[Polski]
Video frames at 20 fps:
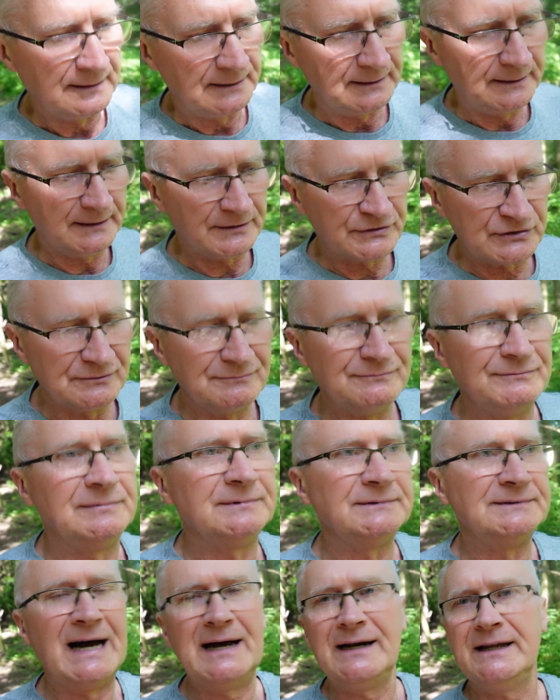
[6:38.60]
I czym
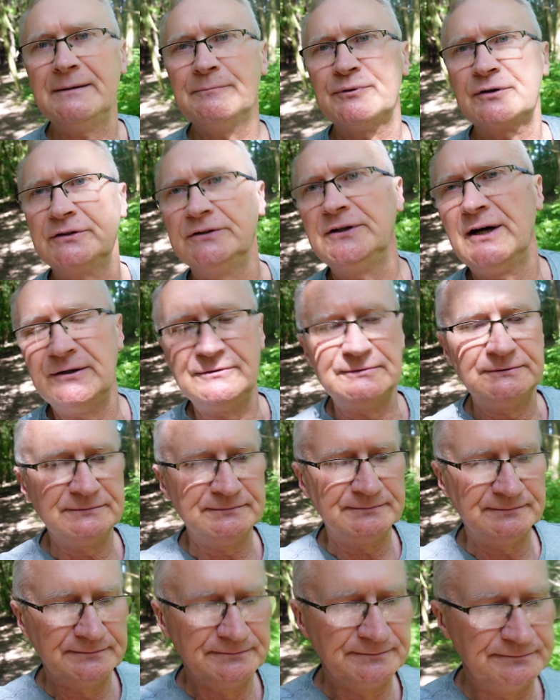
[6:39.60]
dalej brnął,
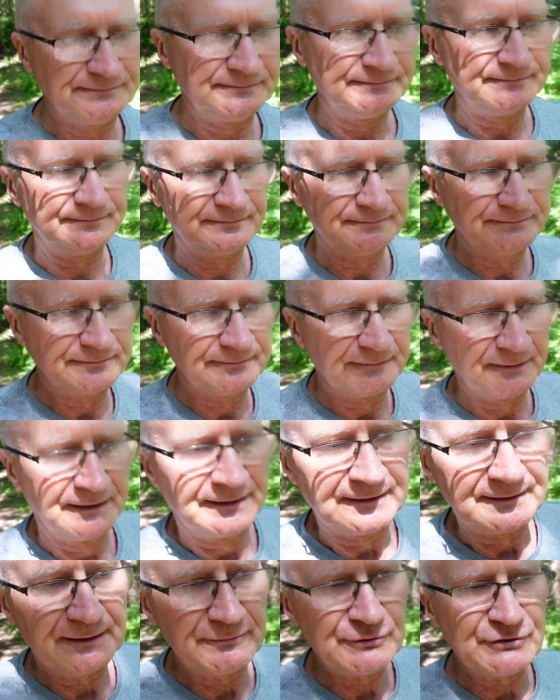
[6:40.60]

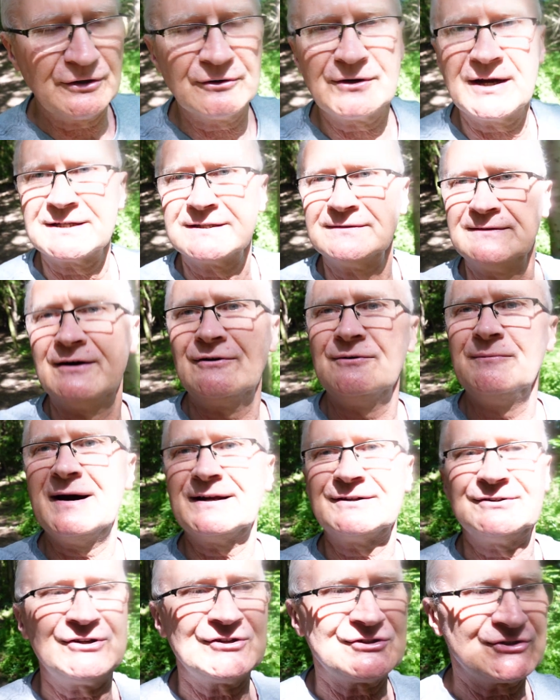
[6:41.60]
tym się okazywało
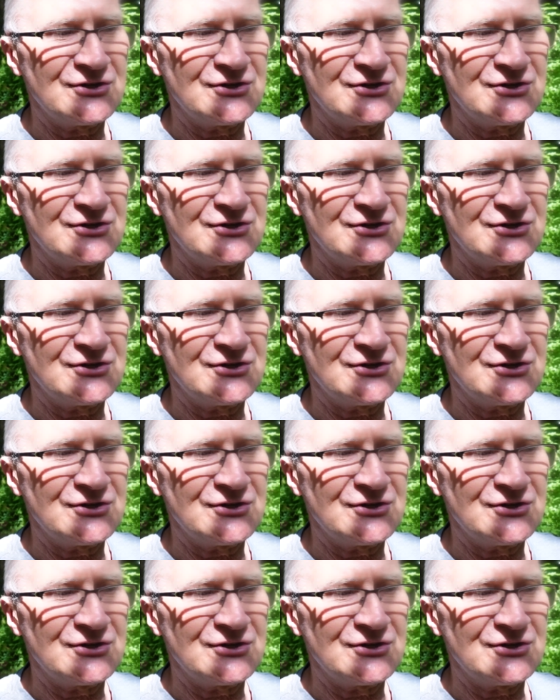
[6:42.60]
bardziej,